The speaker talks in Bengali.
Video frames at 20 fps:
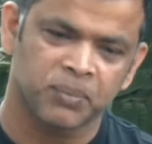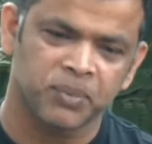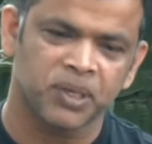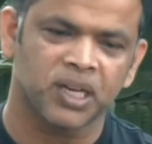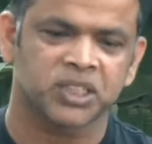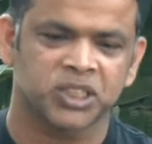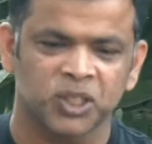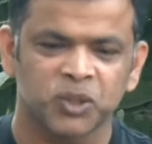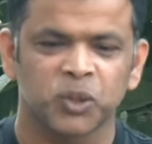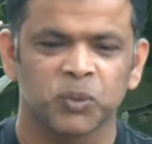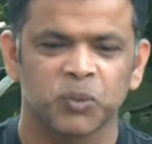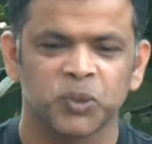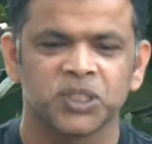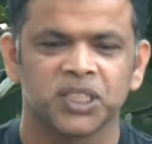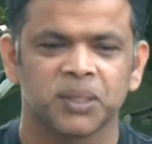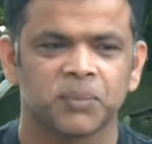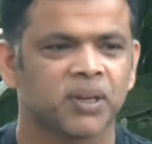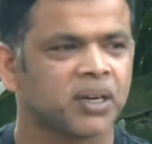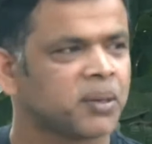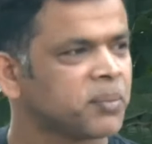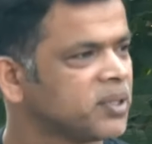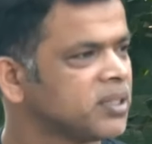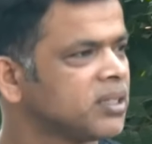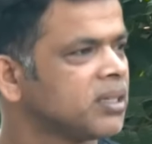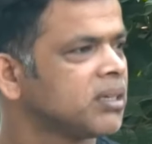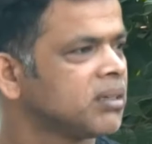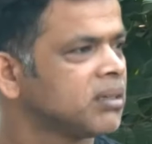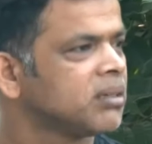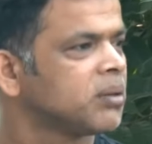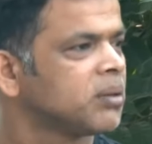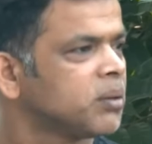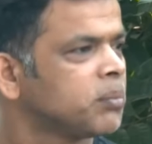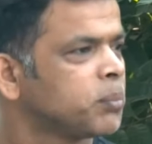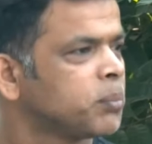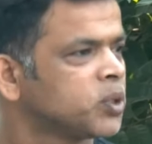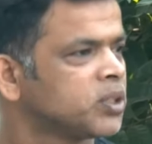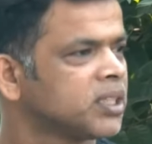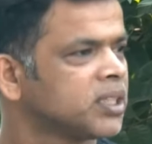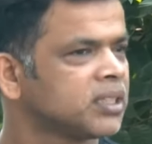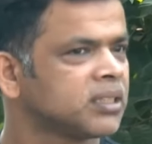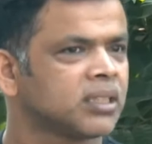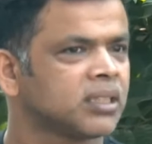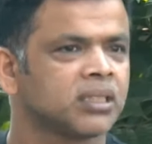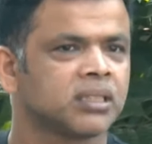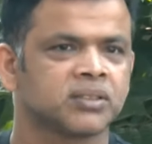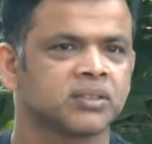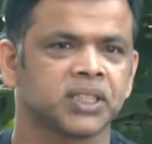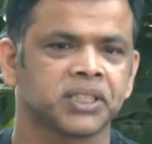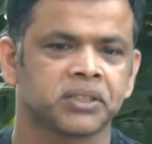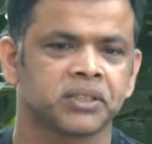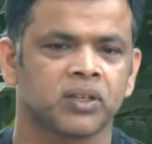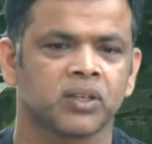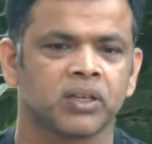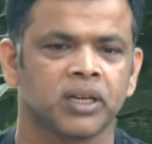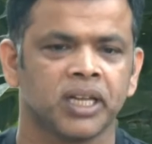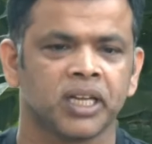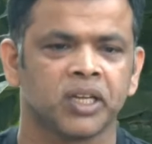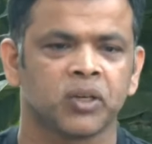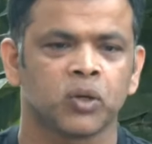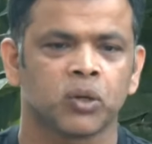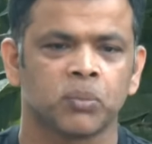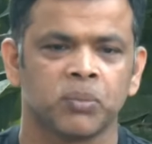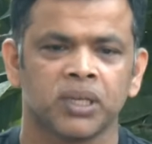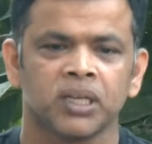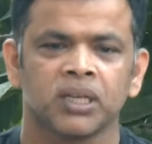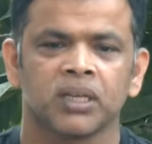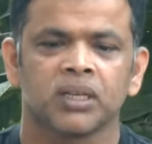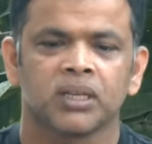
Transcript: আমি আশা করব যে এবার আমাদের প্রত্যেকটা সেক্টরে ক্লিক করবে